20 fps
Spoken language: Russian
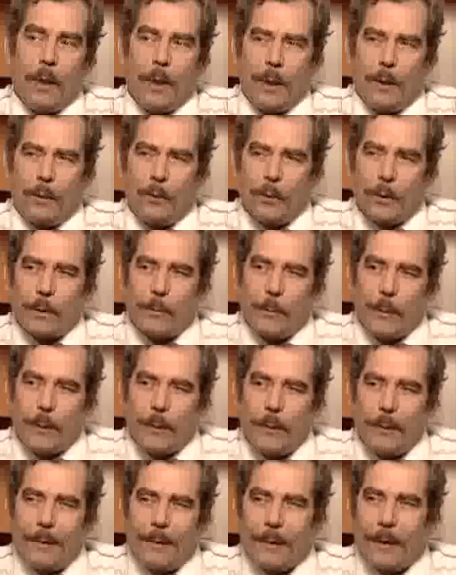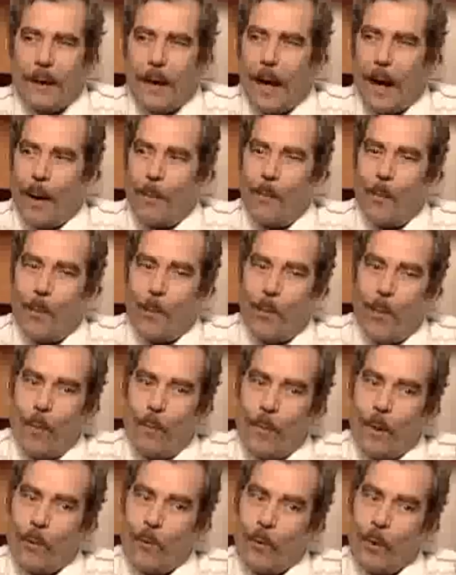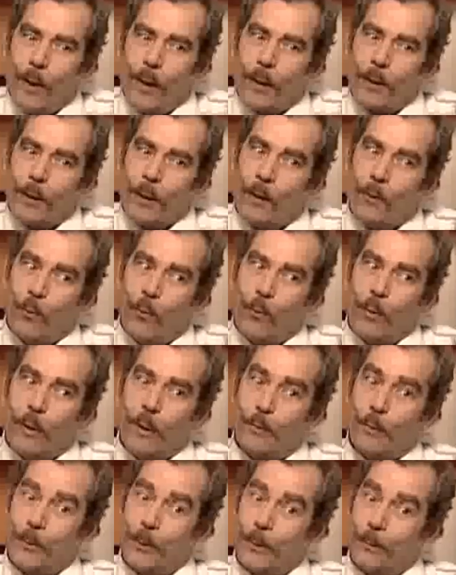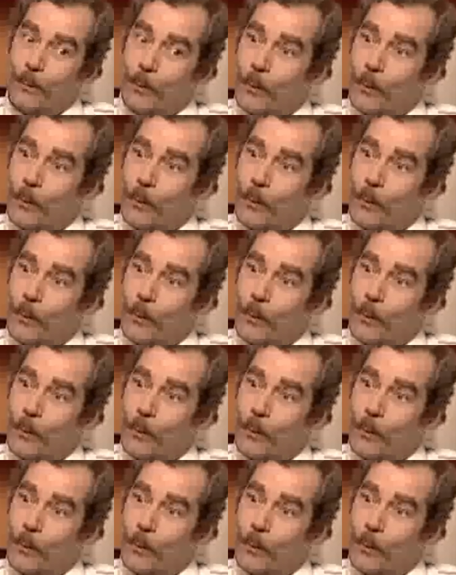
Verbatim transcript: И тут же мысль такая, а могу ли я такое, допустим,